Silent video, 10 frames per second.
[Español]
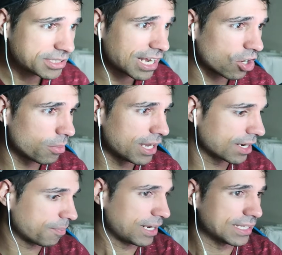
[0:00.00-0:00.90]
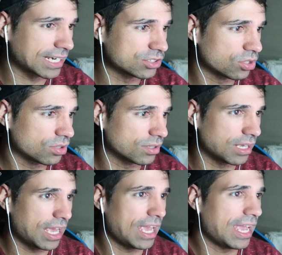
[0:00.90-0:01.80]
a ir a comer, espérate que esto...
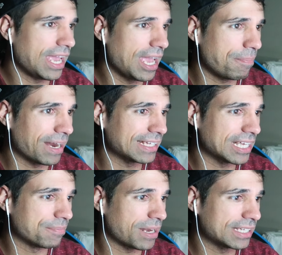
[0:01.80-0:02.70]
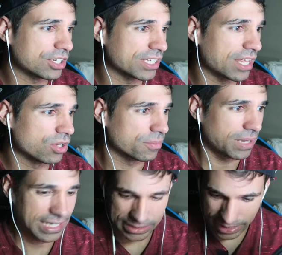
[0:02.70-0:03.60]
¡Eh! Párate, párate, ordenador.
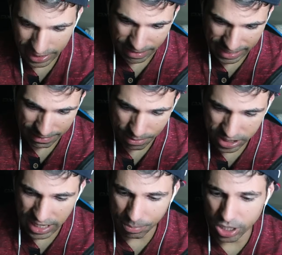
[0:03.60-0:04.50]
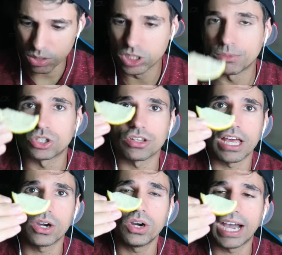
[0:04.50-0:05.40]
Vale, ya está. Venga, vamos a ir a por el último
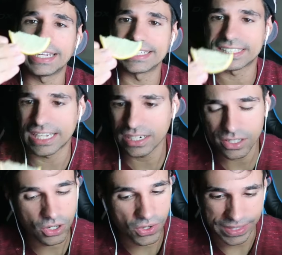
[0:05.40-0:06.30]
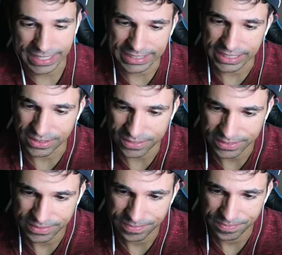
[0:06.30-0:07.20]
trozaco, Ahí está. Joder, tío.
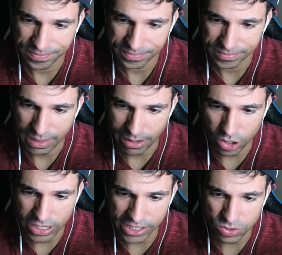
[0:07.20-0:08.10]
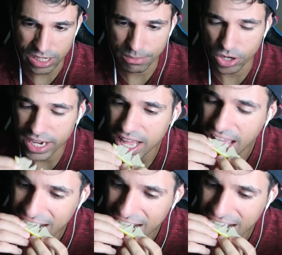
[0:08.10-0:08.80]
Te voy a coger asco al limón, ¿eh?